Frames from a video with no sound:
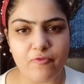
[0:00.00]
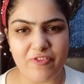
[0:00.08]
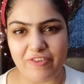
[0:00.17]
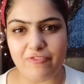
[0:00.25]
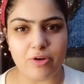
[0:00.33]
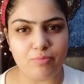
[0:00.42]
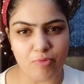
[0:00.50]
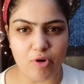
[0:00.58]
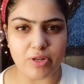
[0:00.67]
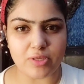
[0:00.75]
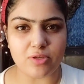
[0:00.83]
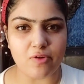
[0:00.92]
फेवरेट
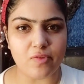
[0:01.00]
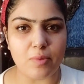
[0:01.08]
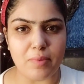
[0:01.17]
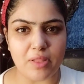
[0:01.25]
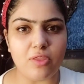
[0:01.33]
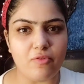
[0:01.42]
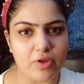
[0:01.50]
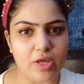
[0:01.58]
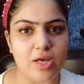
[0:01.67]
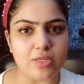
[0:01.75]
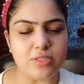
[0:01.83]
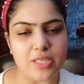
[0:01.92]
प्रोडक्ट्स ऑफ द मंथ ऑफ
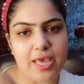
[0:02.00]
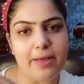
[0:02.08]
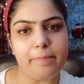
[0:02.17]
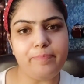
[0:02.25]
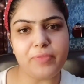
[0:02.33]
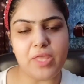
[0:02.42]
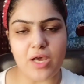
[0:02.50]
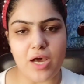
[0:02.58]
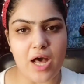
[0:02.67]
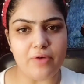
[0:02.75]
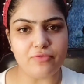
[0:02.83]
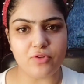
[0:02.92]
अगस्त के
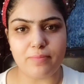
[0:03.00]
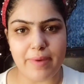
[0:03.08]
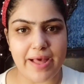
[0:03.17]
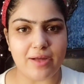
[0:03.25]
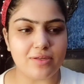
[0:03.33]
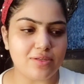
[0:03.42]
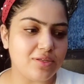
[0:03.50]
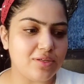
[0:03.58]
आफ्टर बैक